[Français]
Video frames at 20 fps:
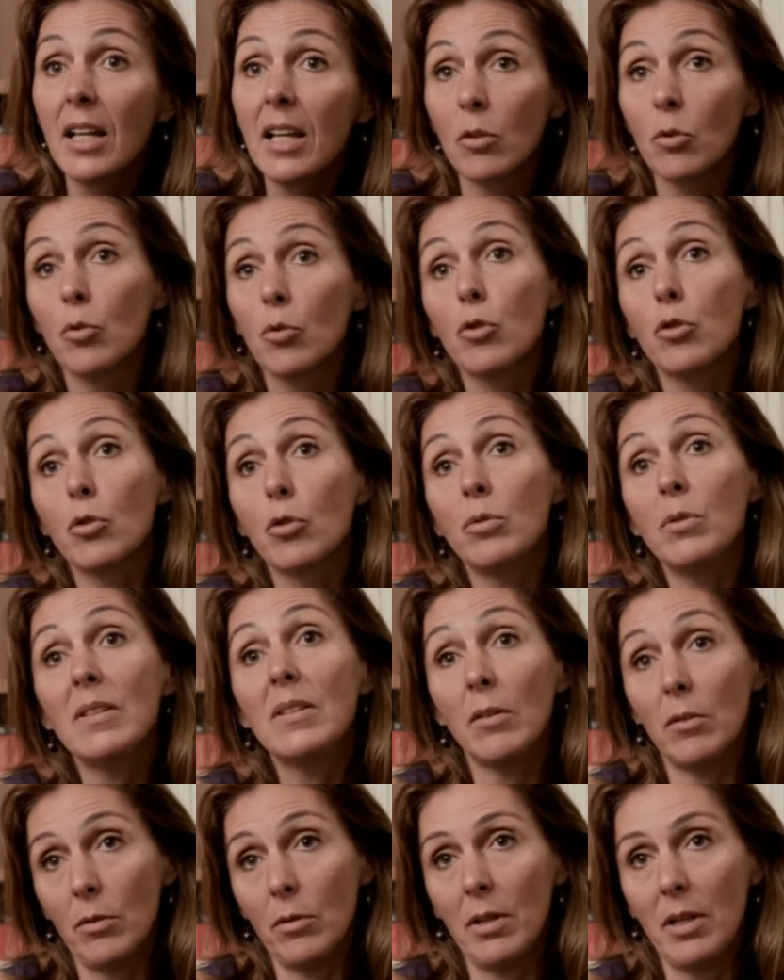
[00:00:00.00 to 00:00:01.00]
Donc aujourd'hui,
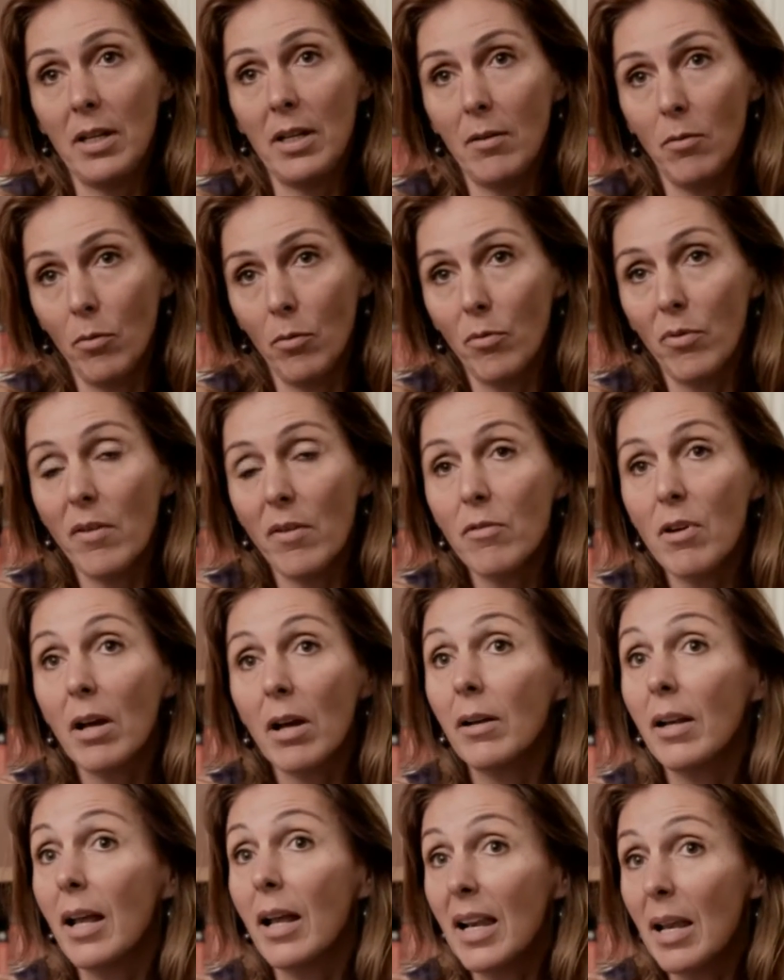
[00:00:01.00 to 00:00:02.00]
euh, on va
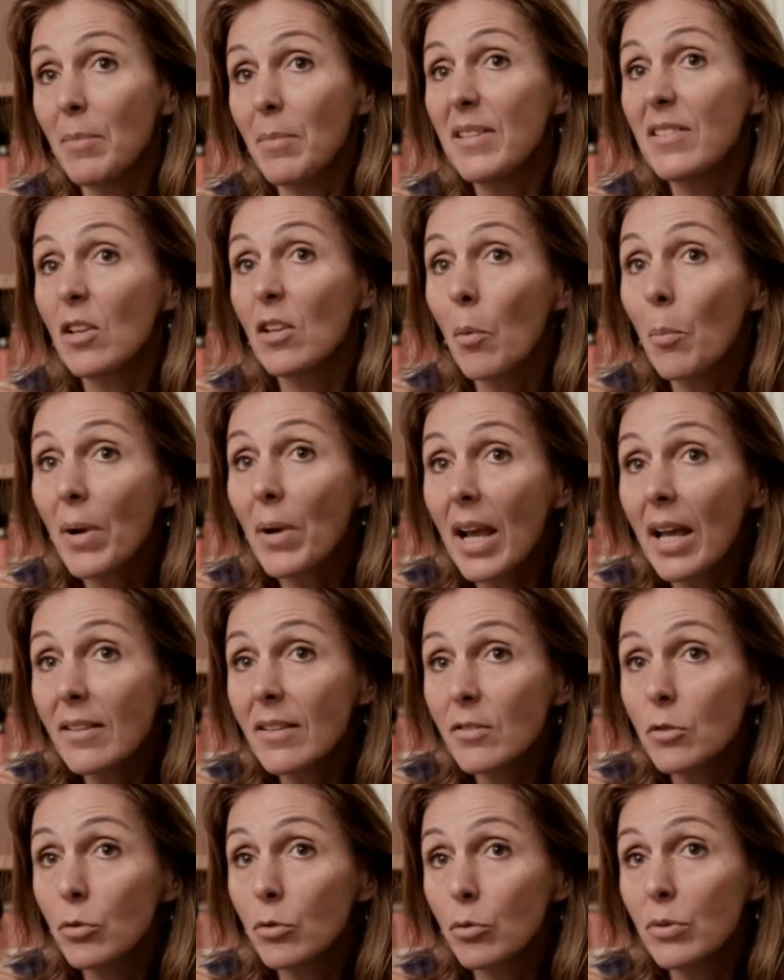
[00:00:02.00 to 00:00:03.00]
voir la, mise en
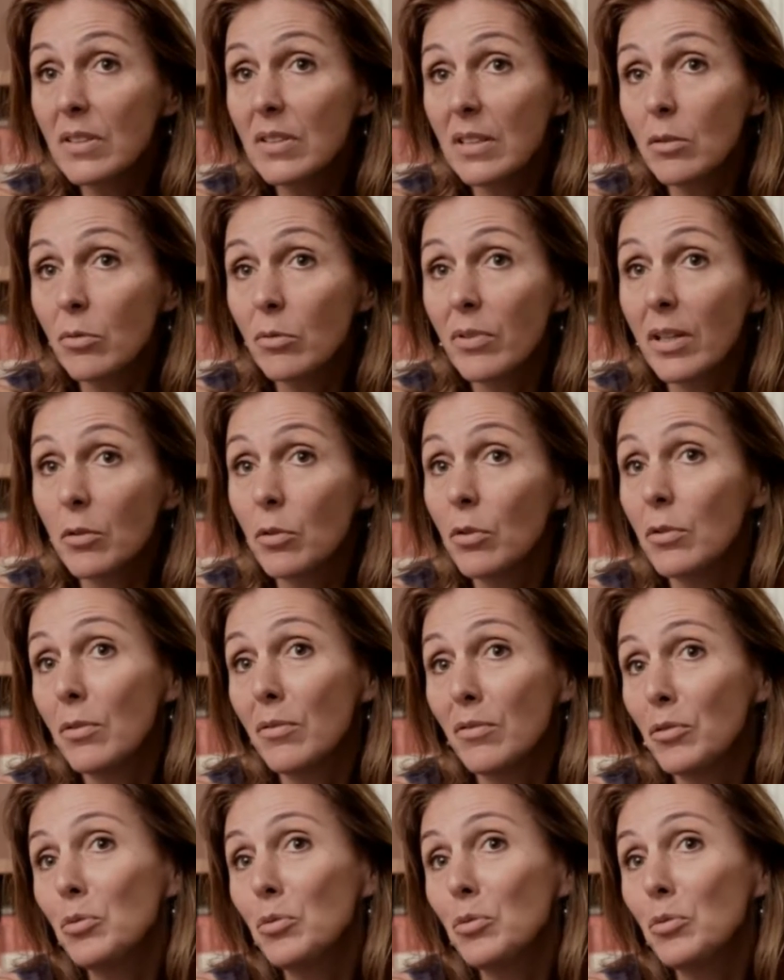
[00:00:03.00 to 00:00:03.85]
place de, toutes ces nouvelles, de,